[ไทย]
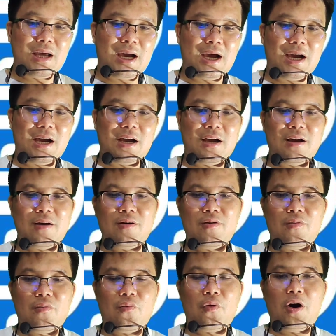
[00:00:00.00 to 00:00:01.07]
ทาง
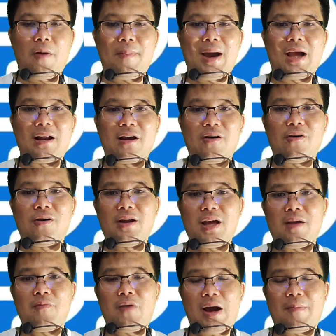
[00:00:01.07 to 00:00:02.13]
Walmart เขาก็
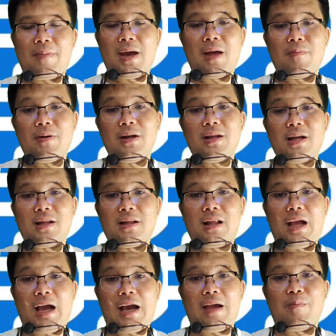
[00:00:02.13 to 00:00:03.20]
ได้วางแผนเพื่อจะ
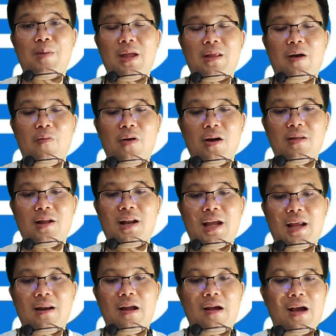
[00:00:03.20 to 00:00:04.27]
ขาย Metaverse นั่
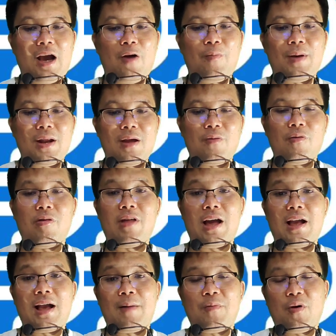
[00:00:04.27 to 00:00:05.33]
นแหละหรือเข้าไปในอุต
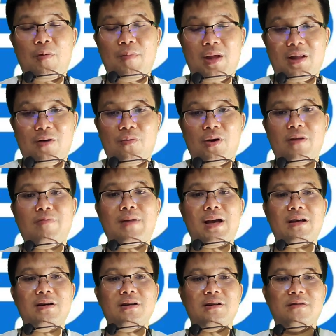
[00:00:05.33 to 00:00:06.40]
สาหกรรมของ Metaverse
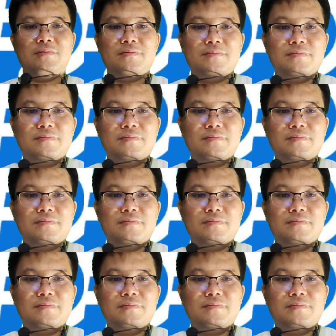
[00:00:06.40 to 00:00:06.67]
มากขึ้น